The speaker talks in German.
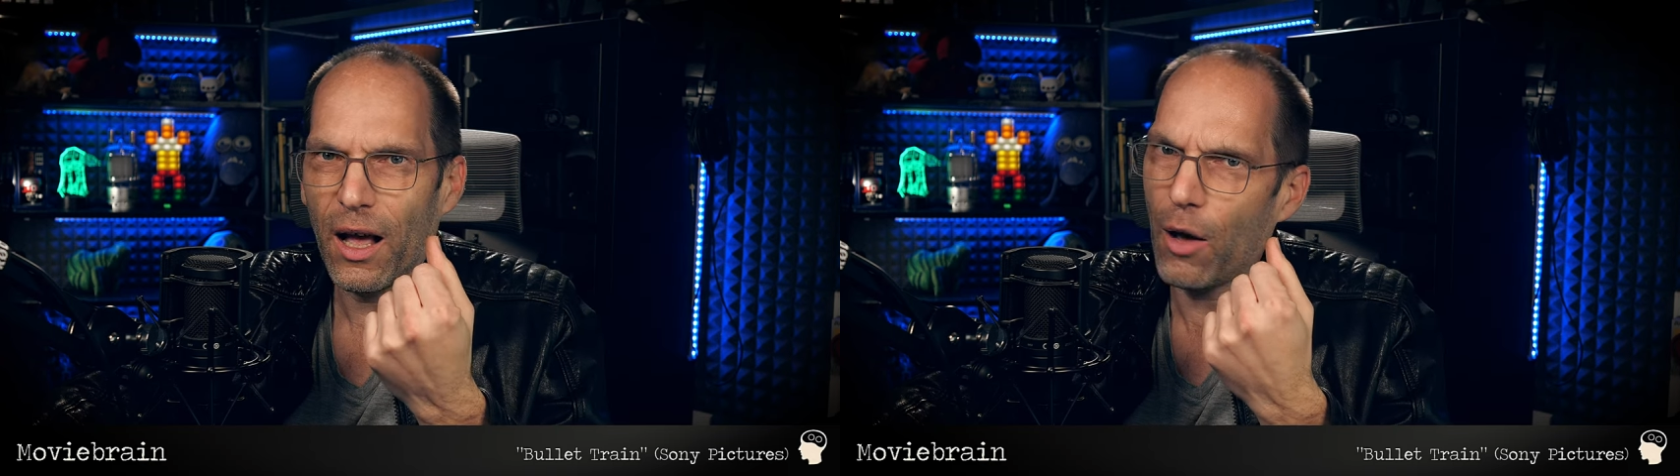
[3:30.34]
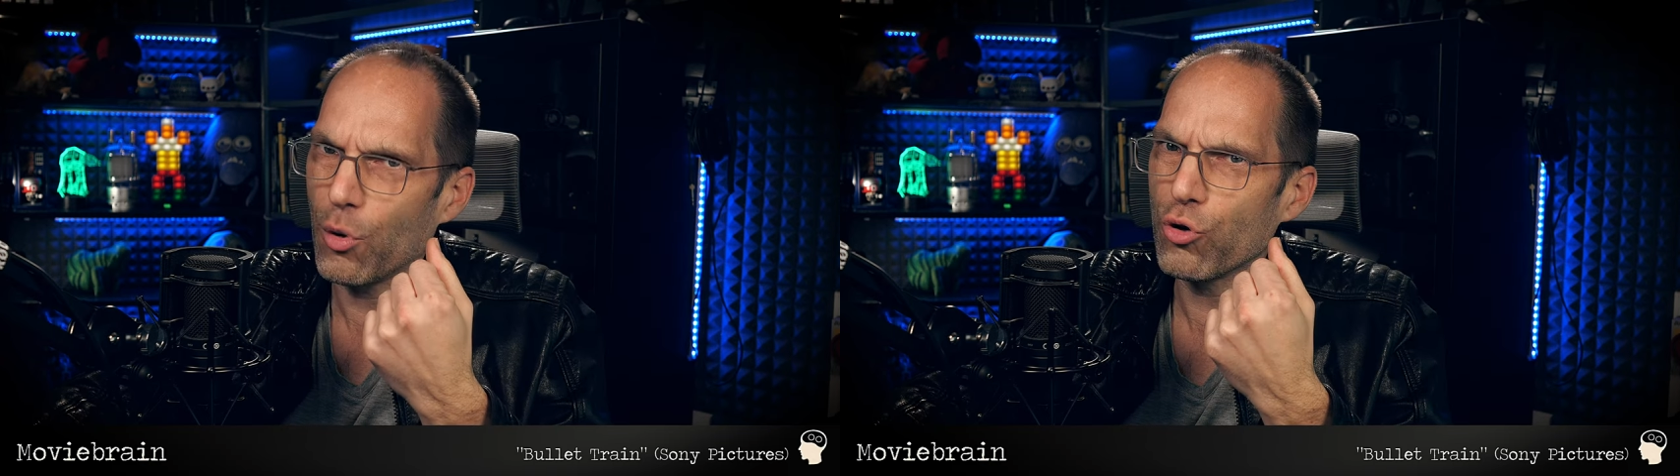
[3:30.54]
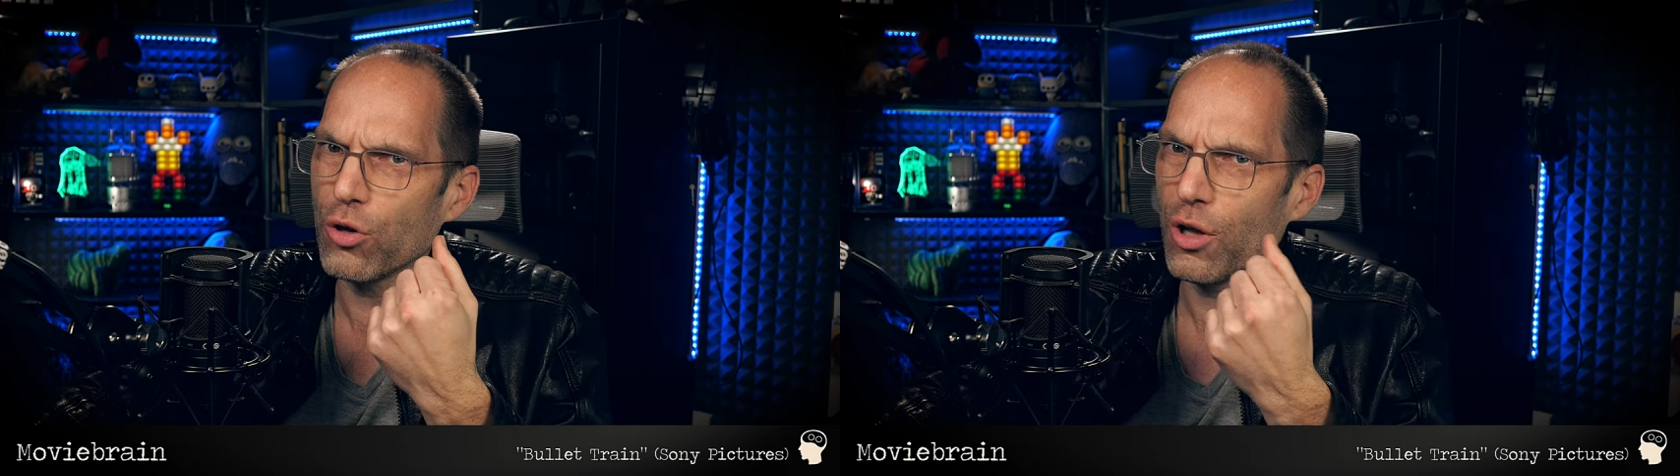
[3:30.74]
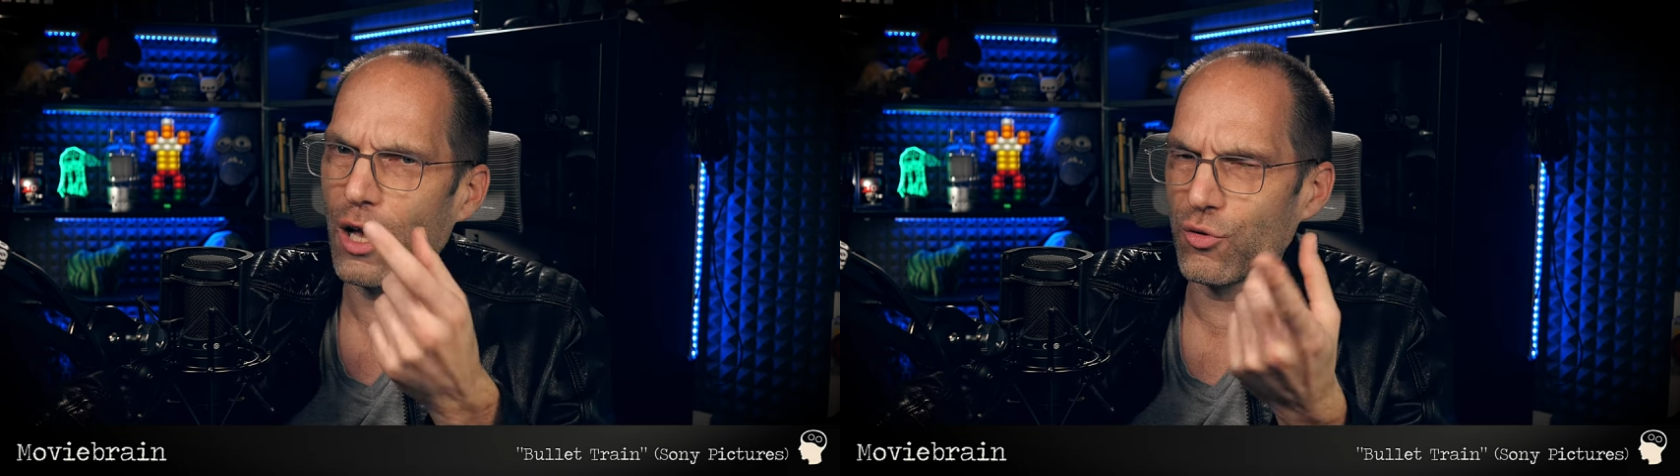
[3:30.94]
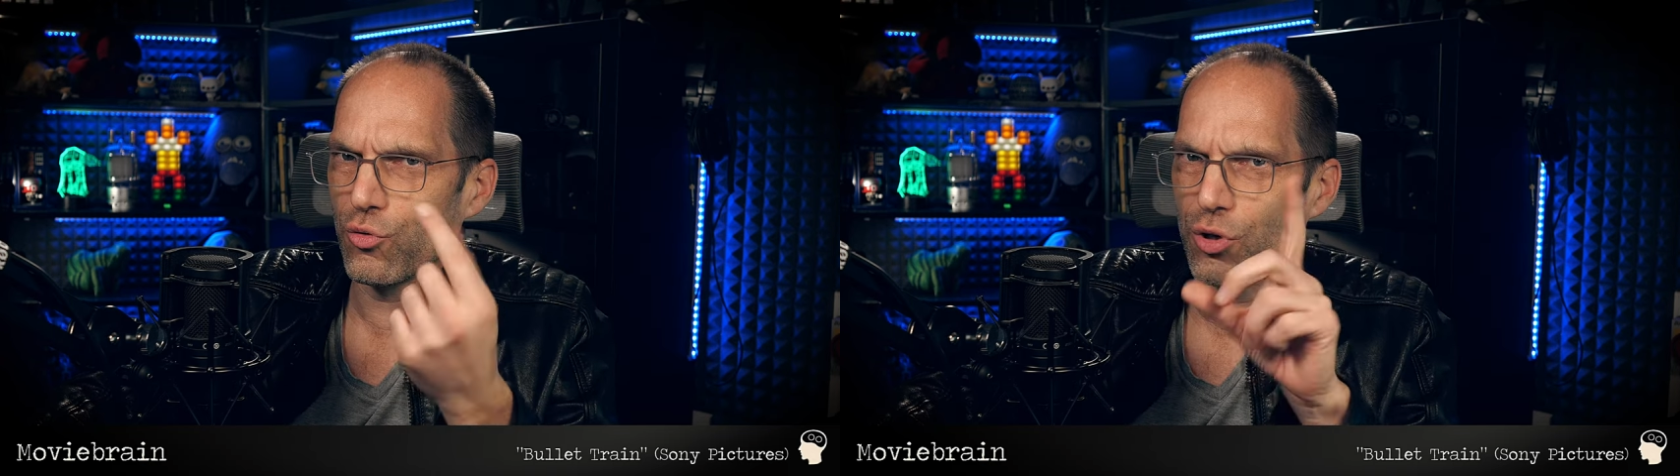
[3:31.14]
Aber da, da,
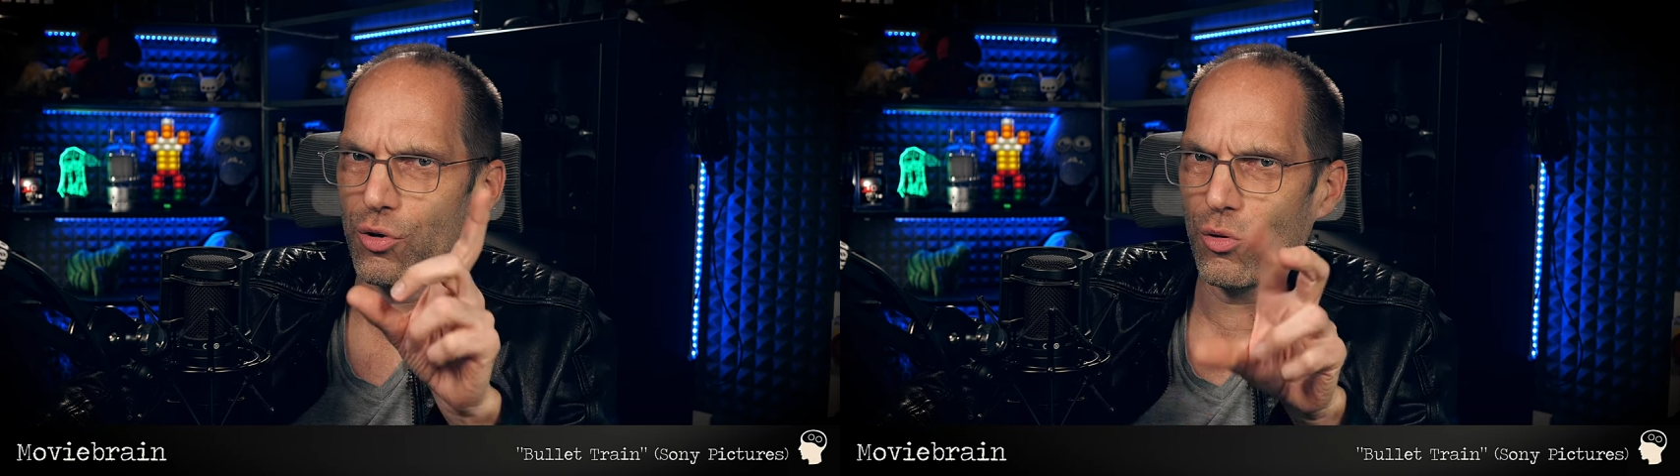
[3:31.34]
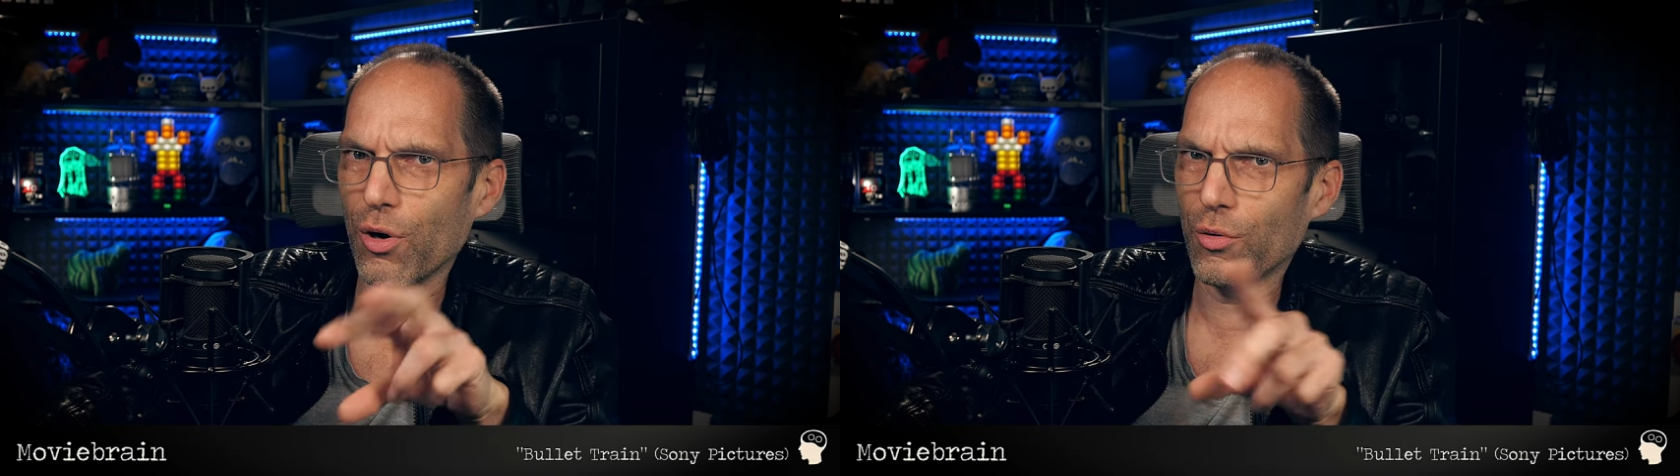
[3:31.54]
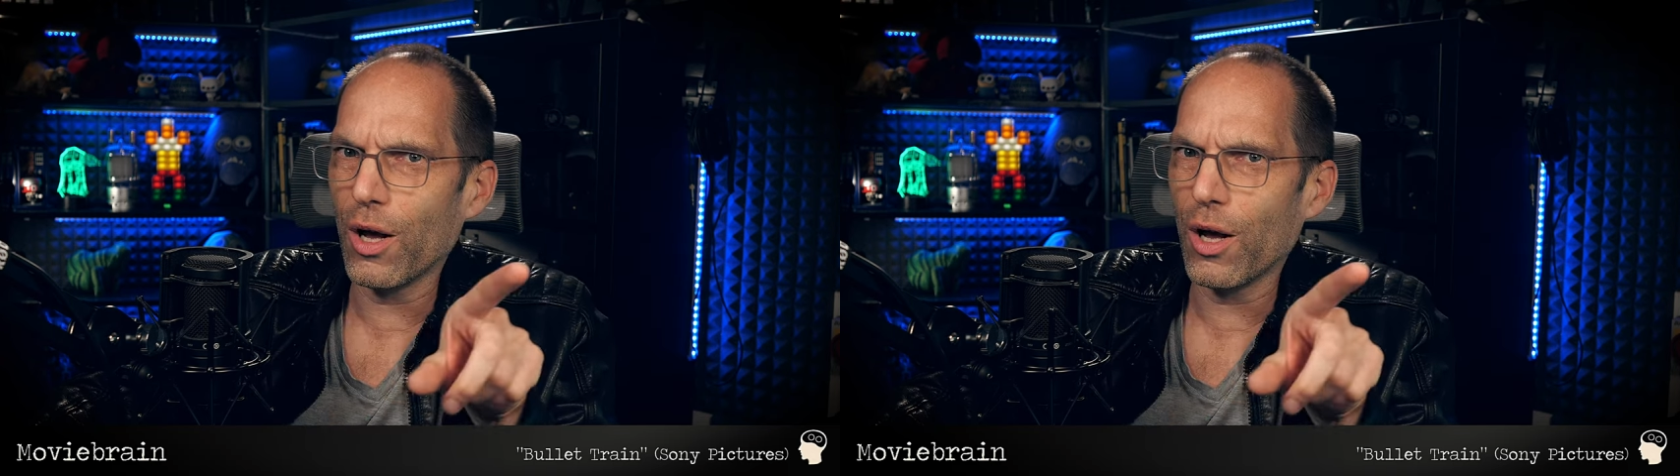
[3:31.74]
also die